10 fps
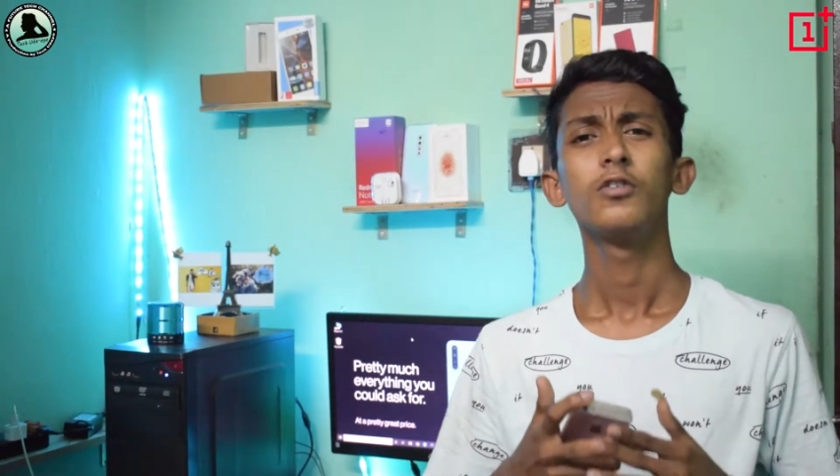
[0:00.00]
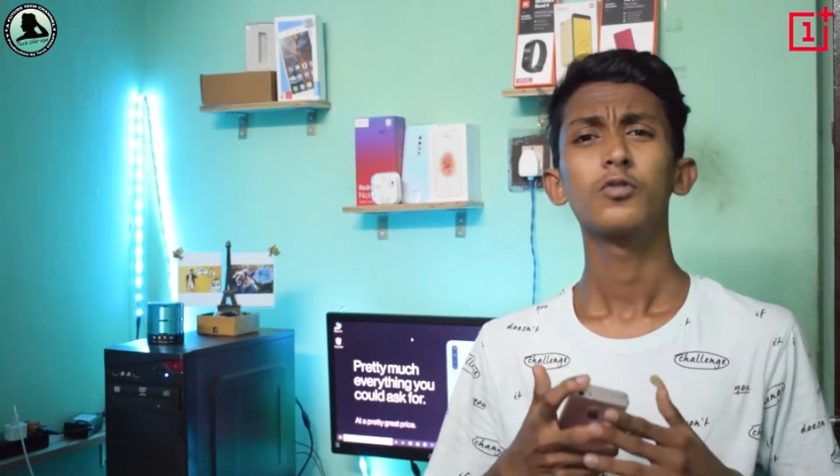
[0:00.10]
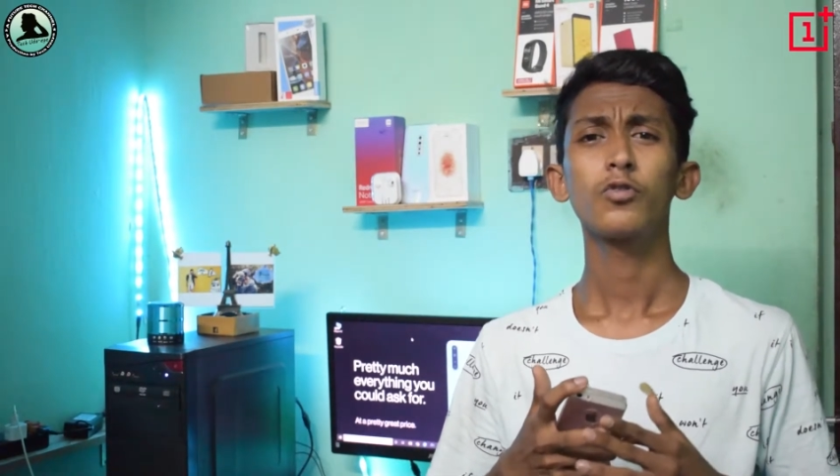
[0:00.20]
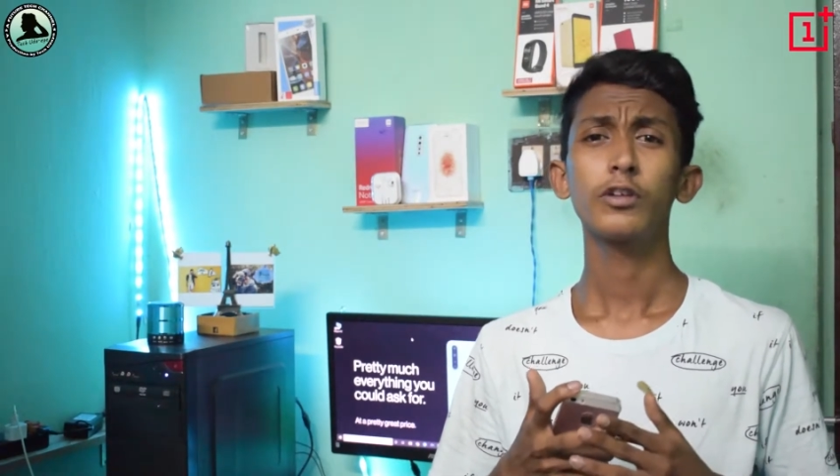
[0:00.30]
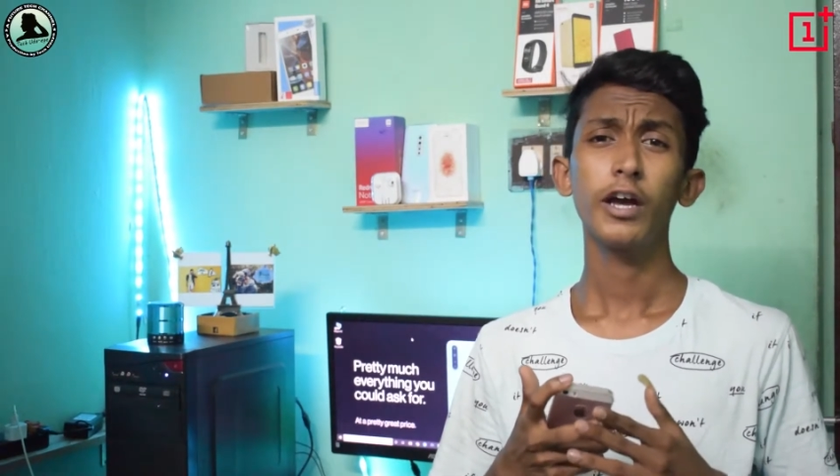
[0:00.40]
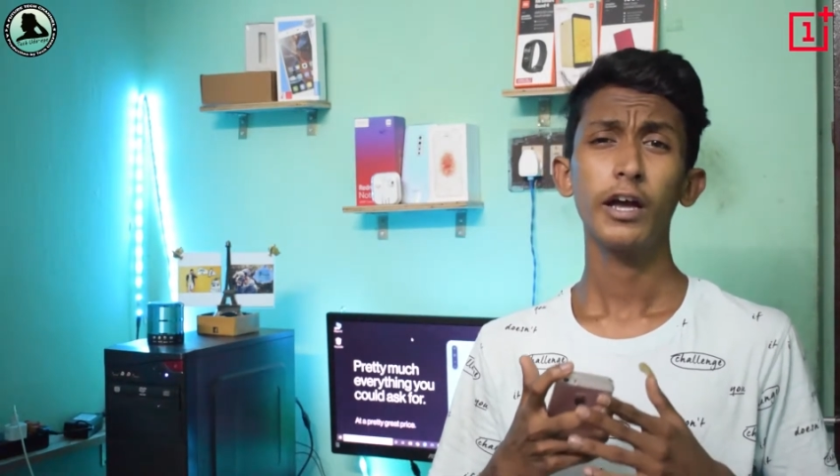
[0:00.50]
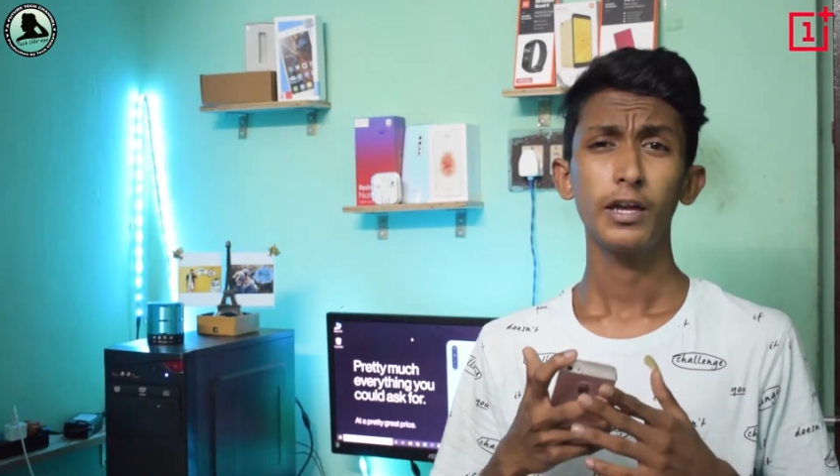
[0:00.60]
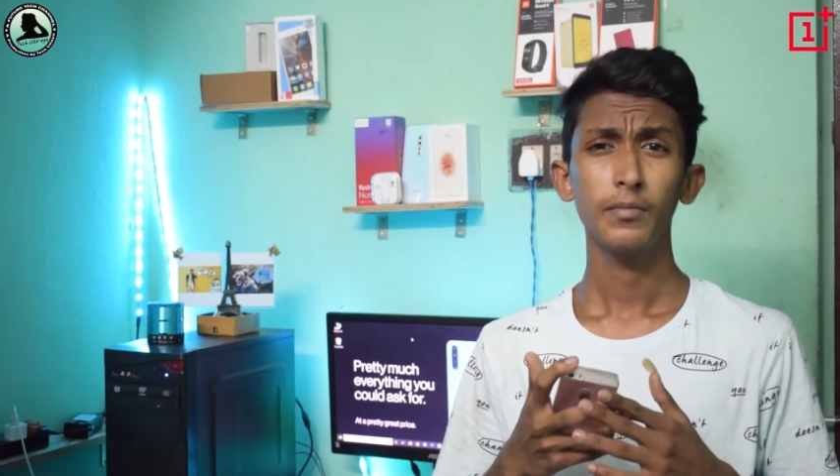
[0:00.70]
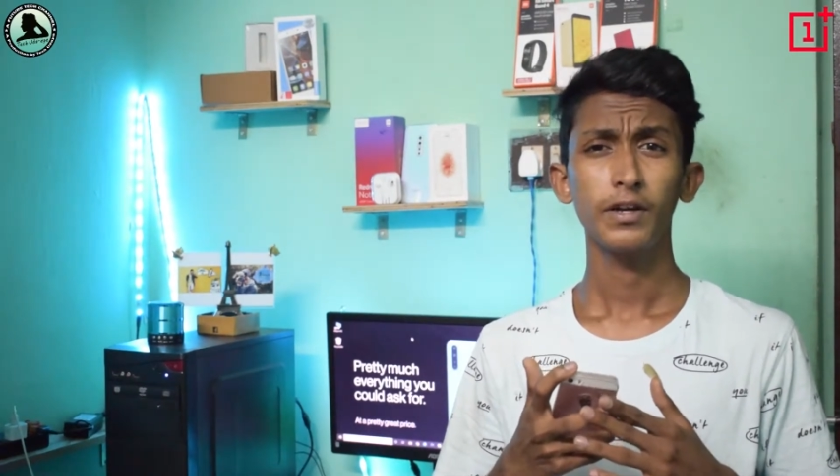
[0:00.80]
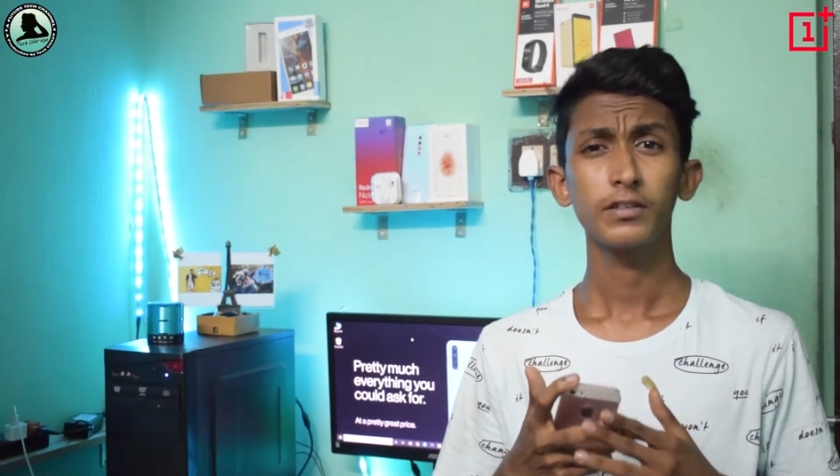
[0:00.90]
சோனியா
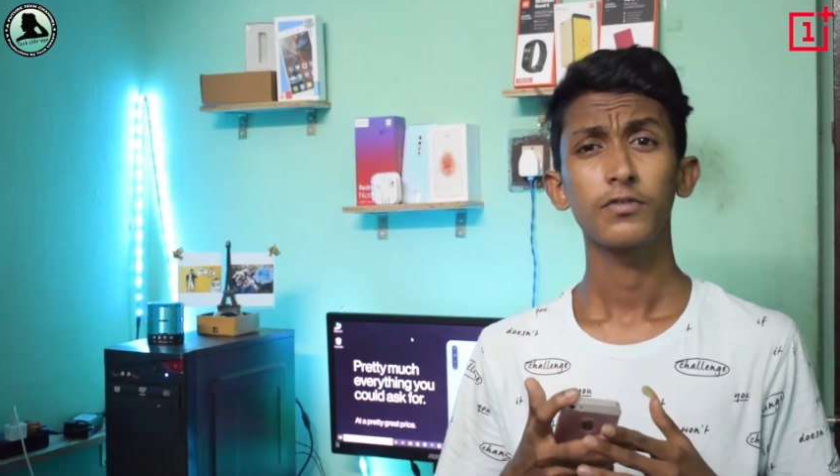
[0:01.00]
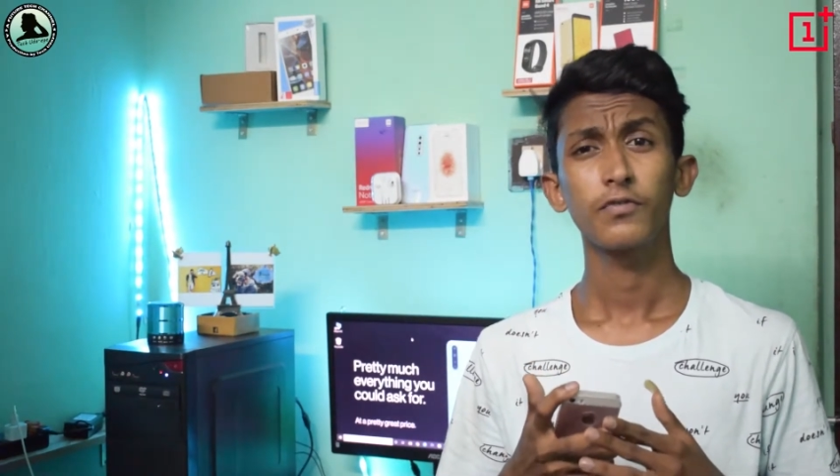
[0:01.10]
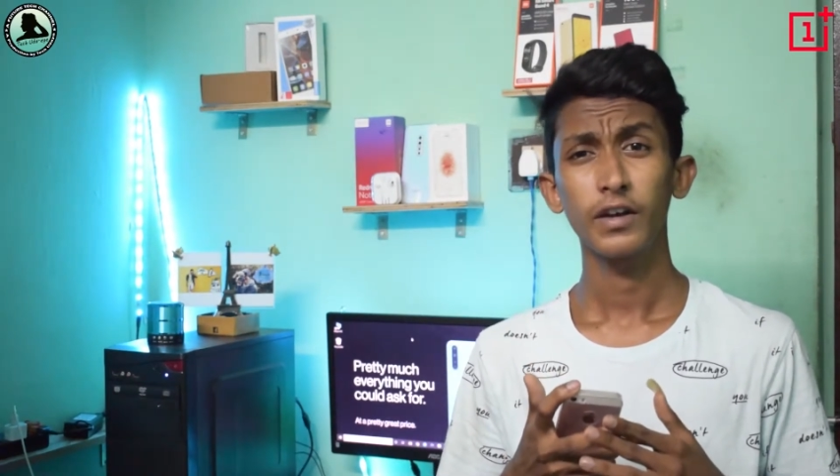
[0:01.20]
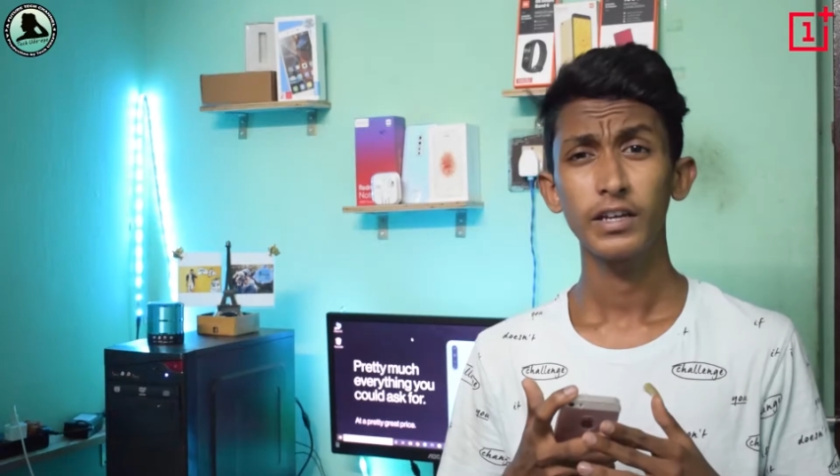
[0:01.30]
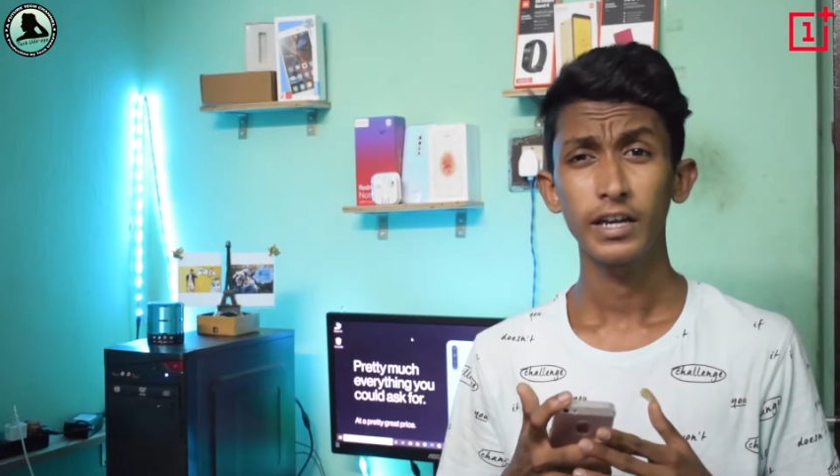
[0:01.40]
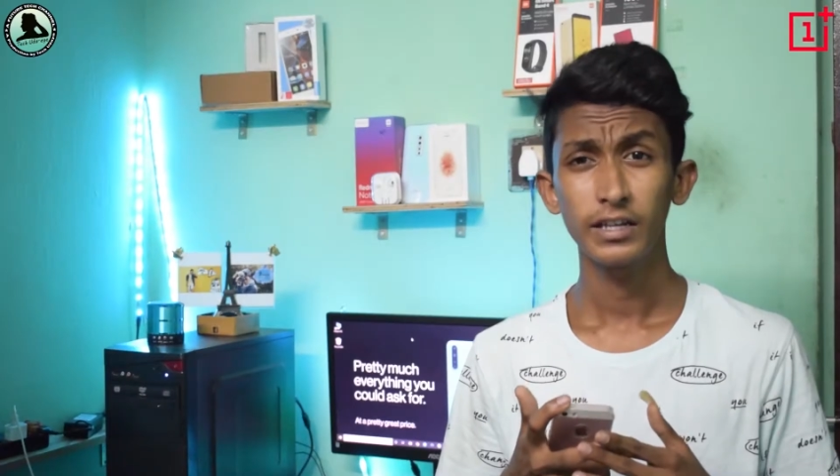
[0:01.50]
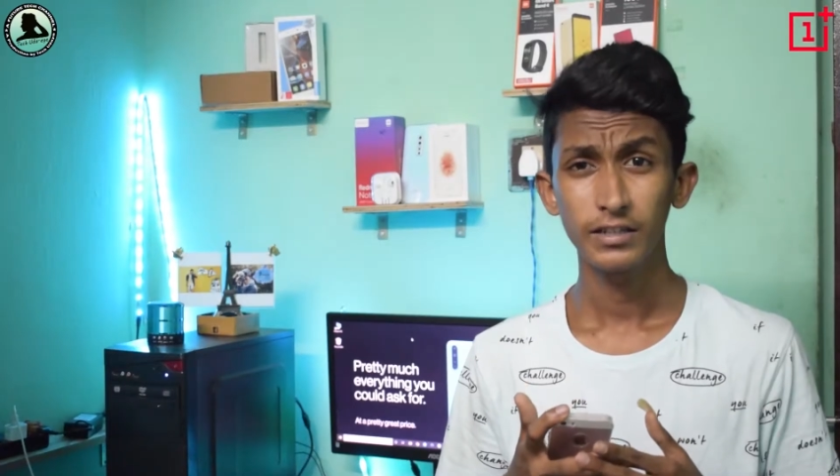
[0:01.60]
ஐஎம்எக்ஸ் ஃபைவ் எயிட்டி